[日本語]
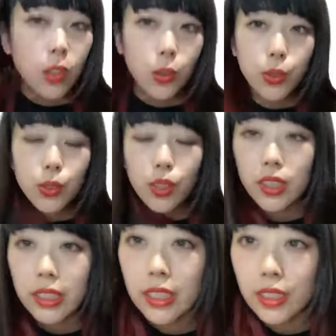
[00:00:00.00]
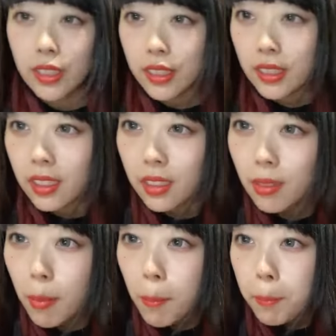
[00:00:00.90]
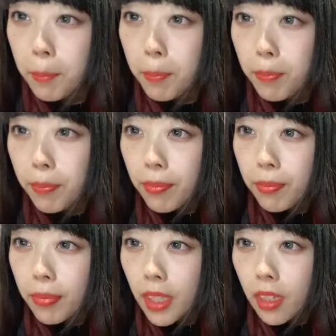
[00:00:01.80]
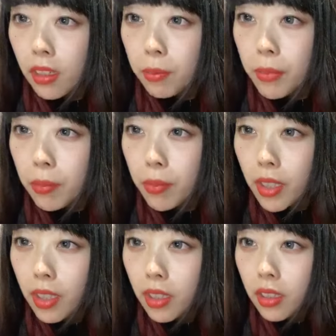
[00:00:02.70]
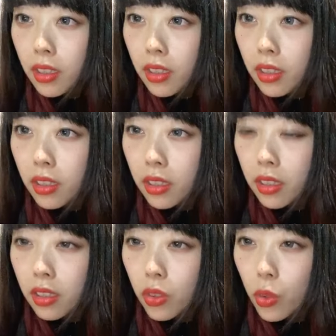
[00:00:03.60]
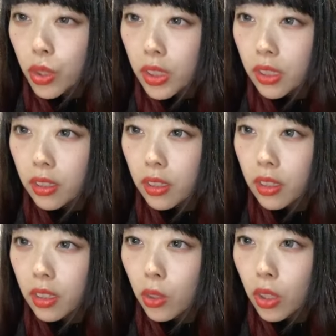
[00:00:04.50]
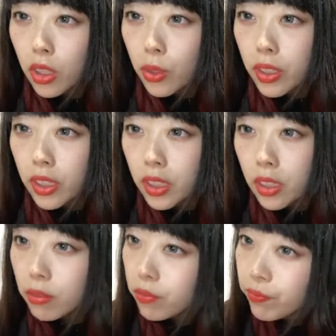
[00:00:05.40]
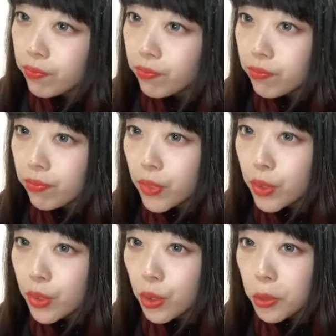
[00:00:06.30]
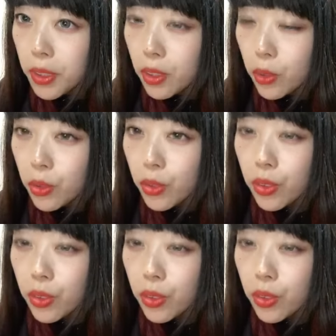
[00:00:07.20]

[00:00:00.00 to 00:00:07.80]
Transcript: お風呂が大惨事ですメンバー5になってたけどあれは何ん入場番号